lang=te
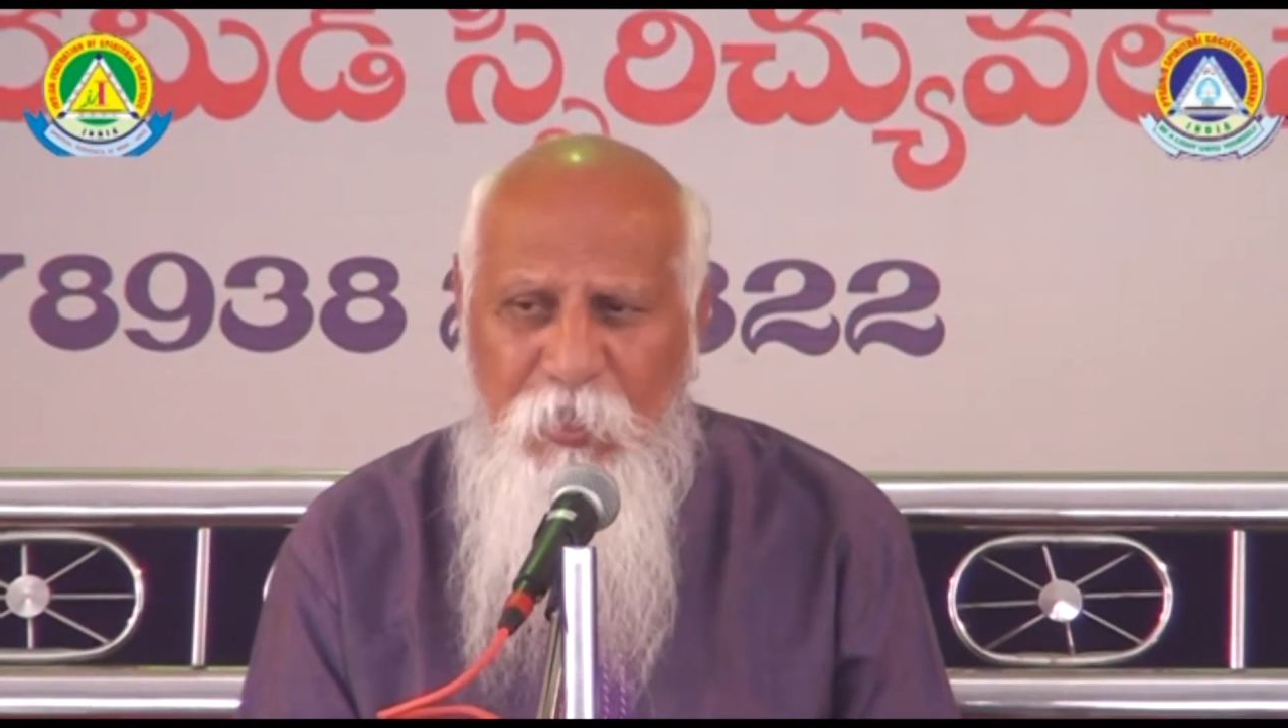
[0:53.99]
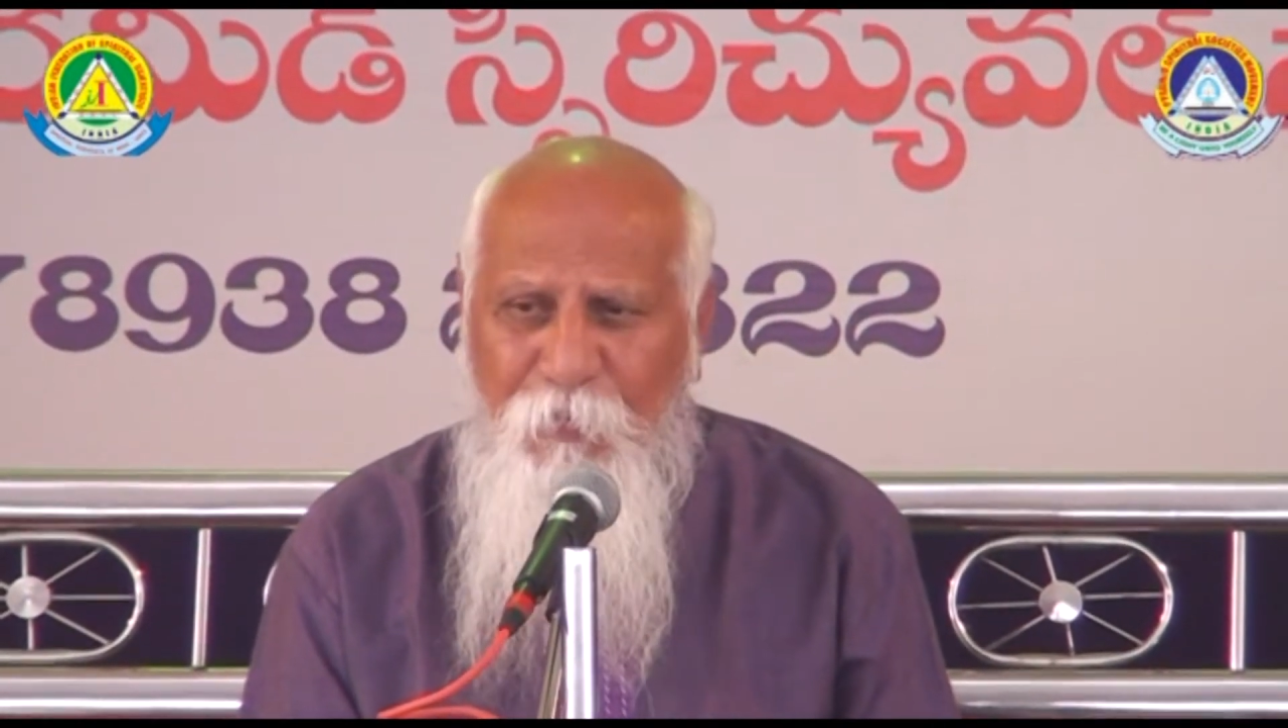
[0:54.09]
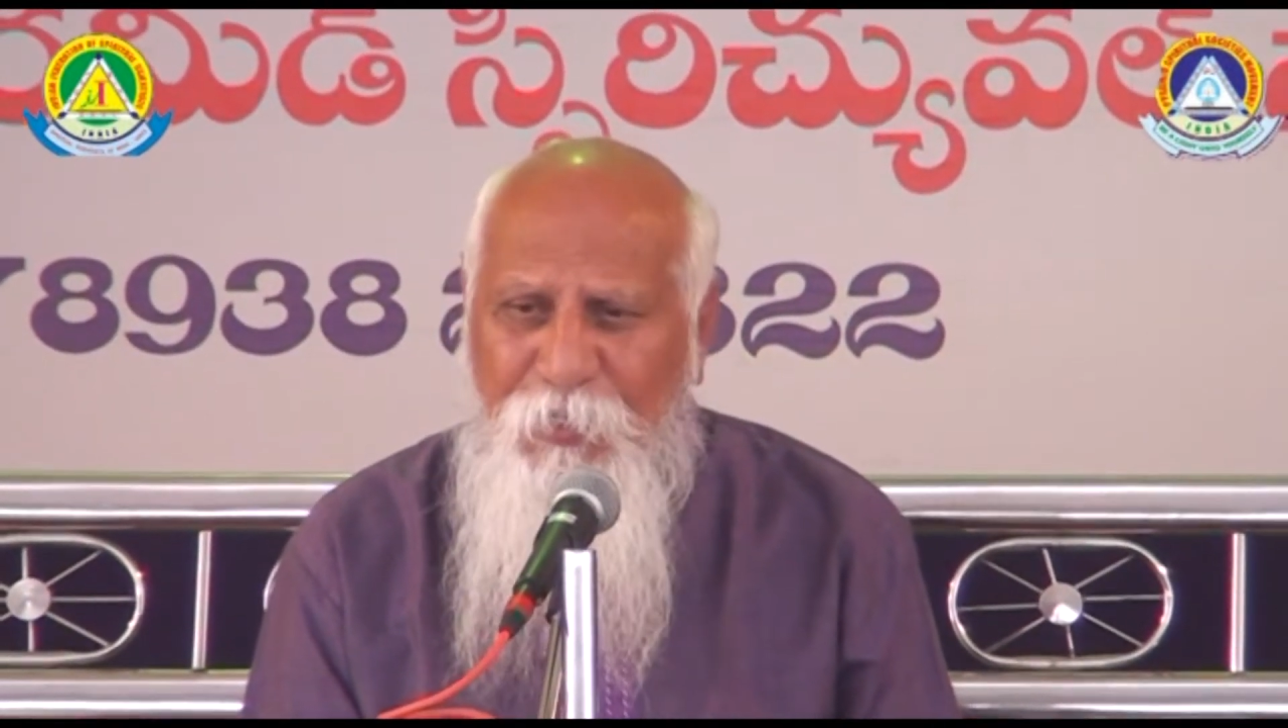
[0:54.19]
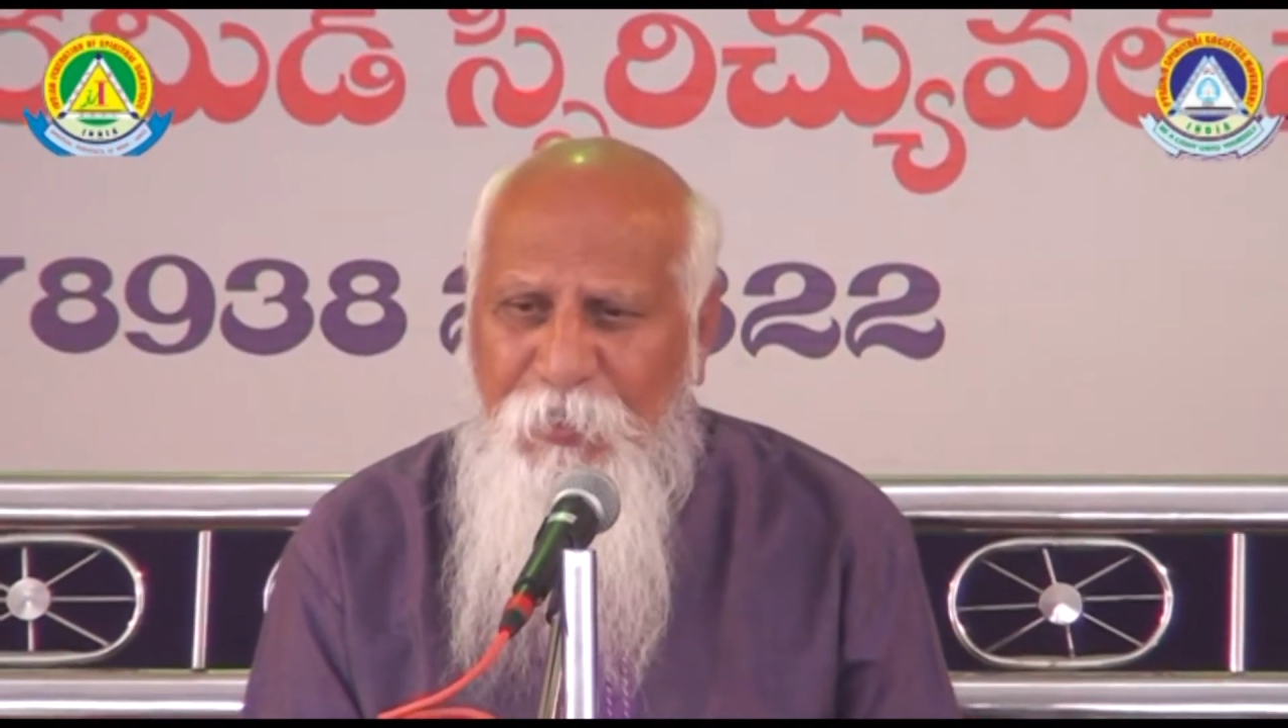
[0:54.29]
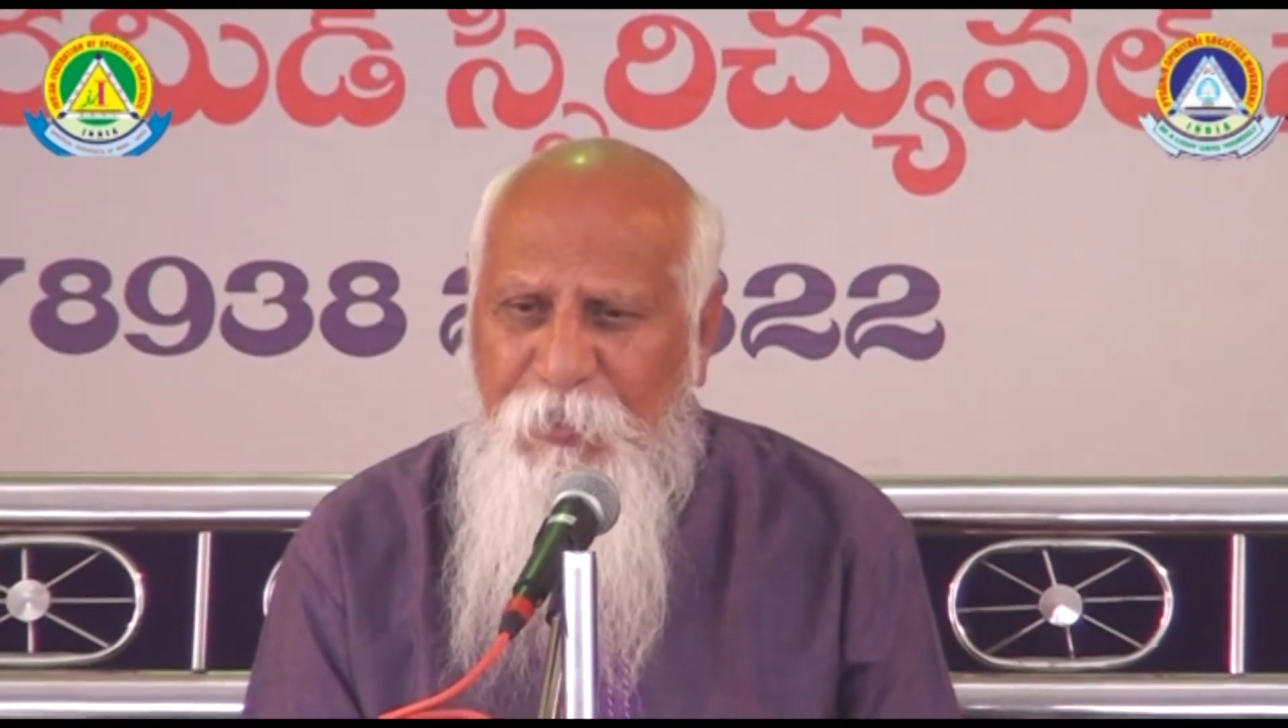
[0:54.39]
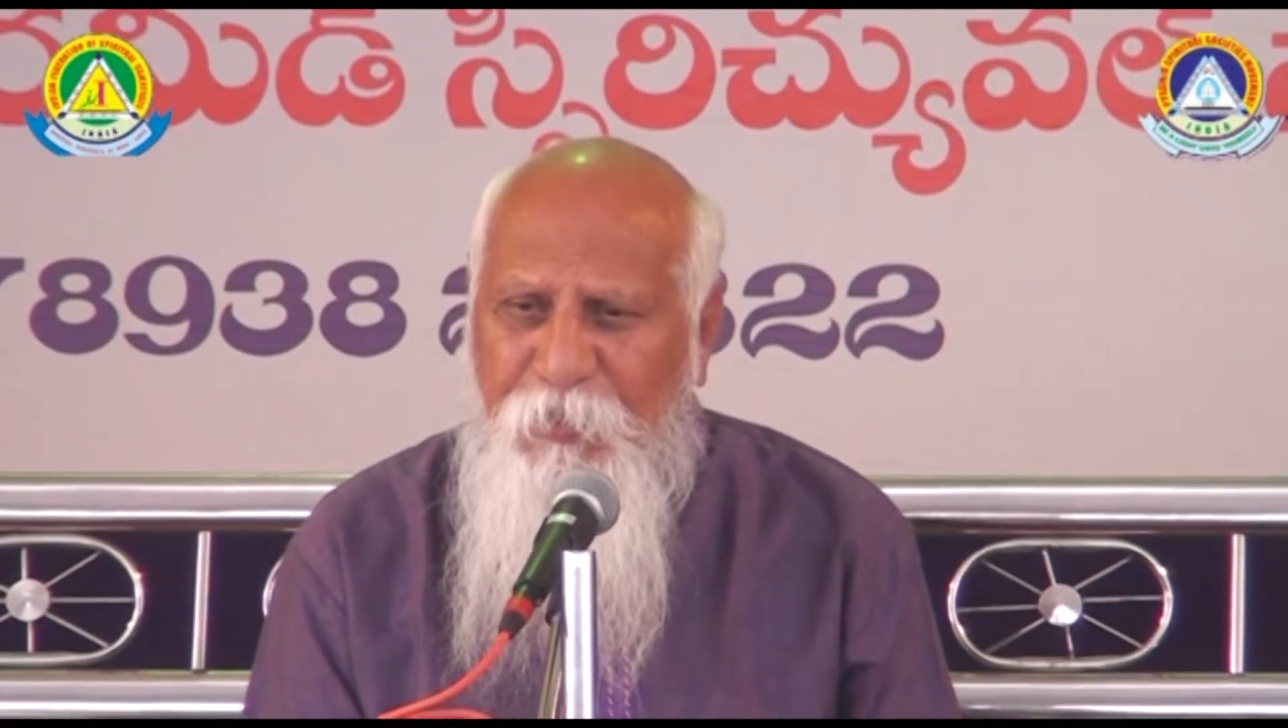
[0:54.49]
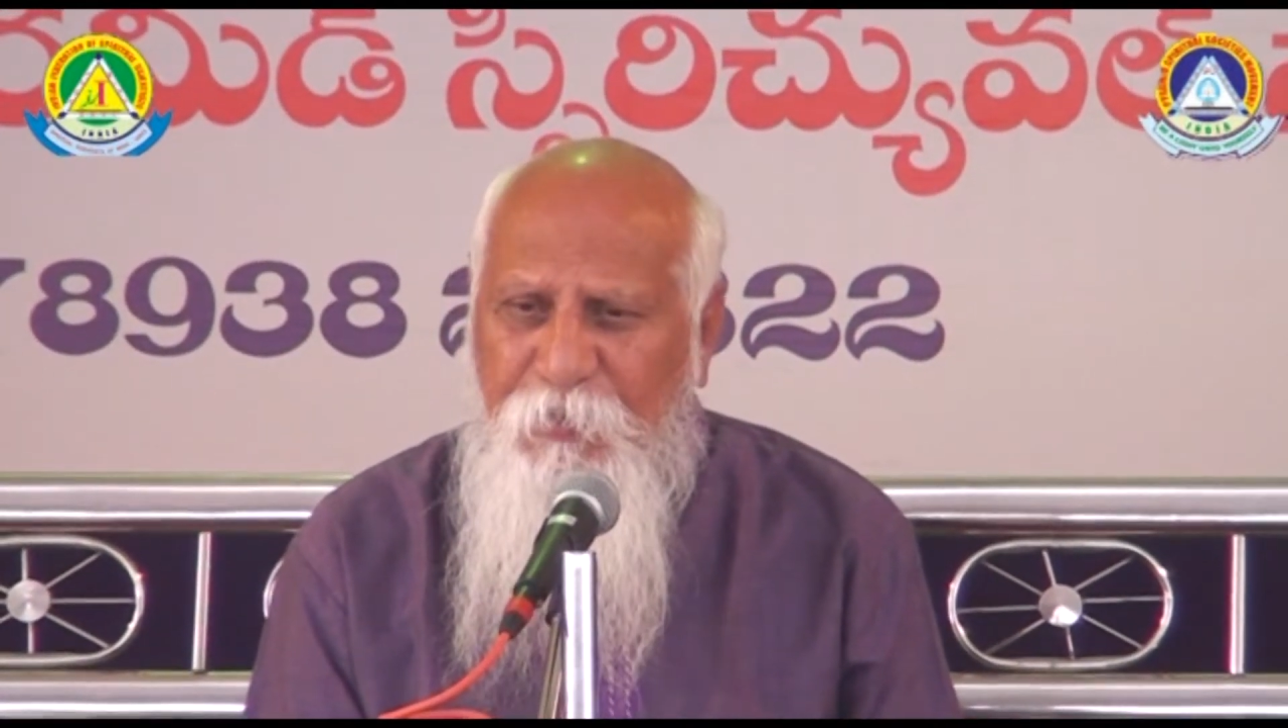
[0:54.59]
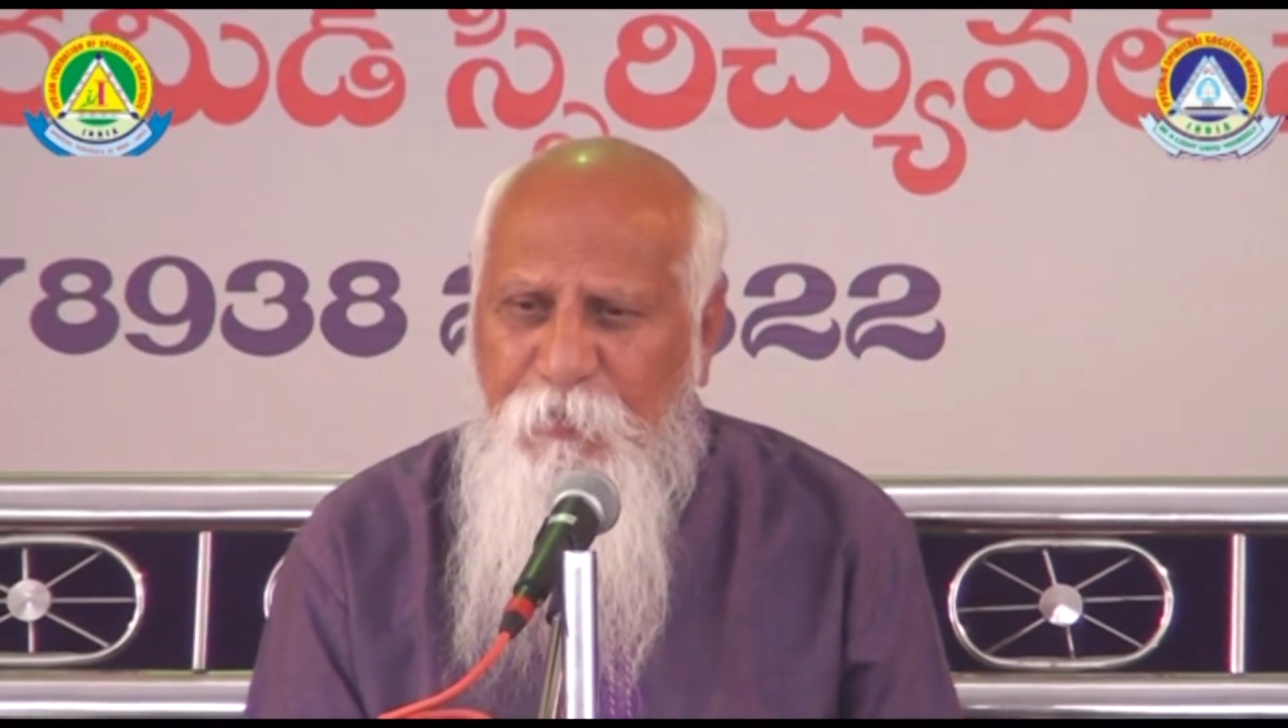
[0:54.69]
కనపడేది